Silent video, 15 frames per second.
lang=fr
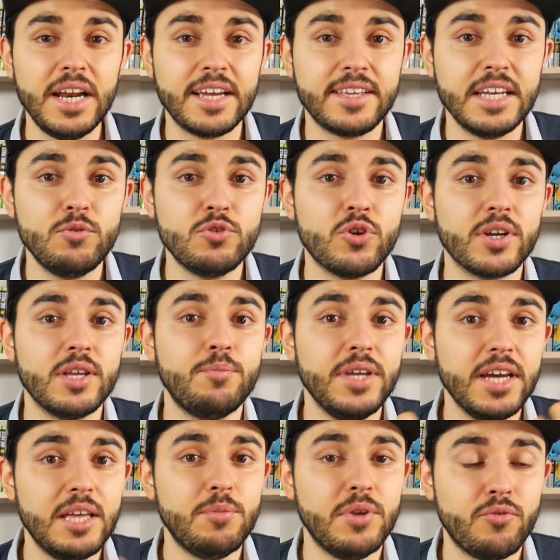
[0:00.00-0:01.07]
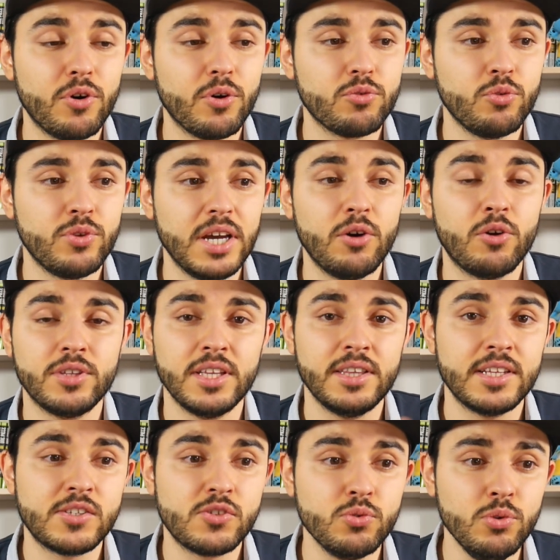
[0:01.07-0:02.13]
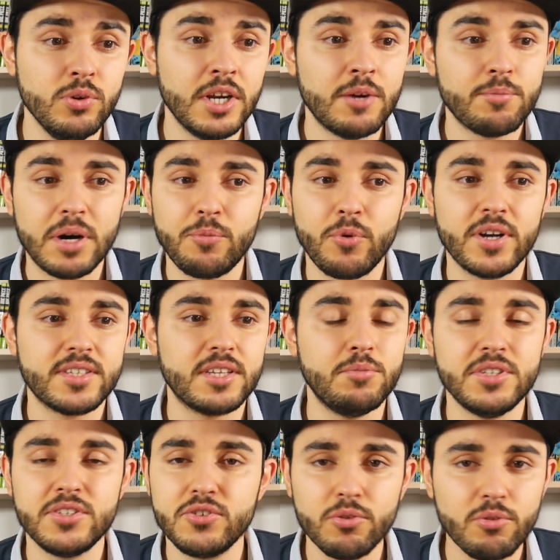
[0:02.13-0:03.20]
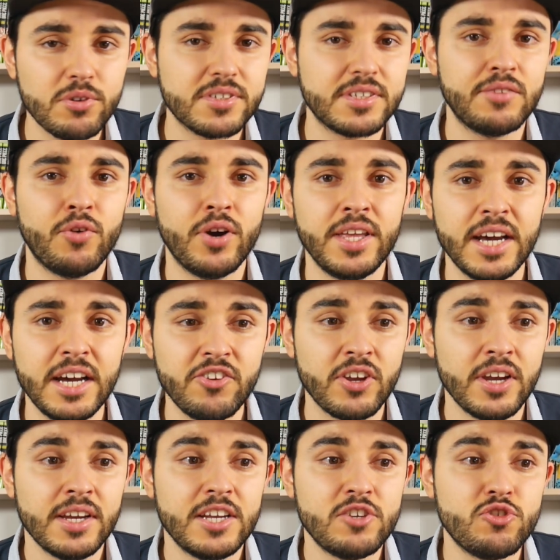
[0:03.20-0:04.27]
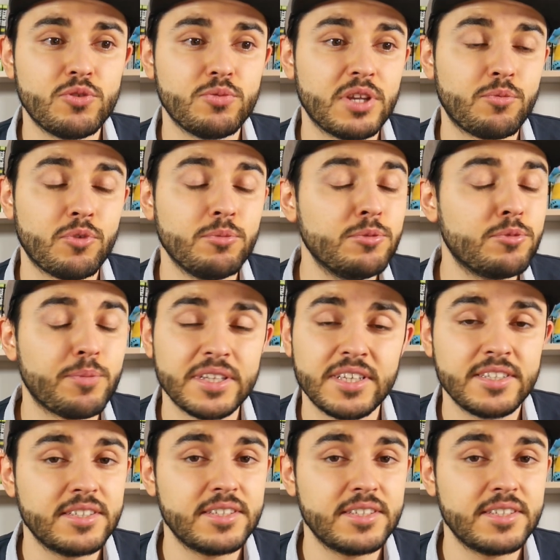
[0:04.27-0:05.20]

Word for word: laquelle vous auriez bien aimé voir en tout cas aux côtés de Natsu, par rapport à ses missions, ses voyages, et juste tout simplement pour partager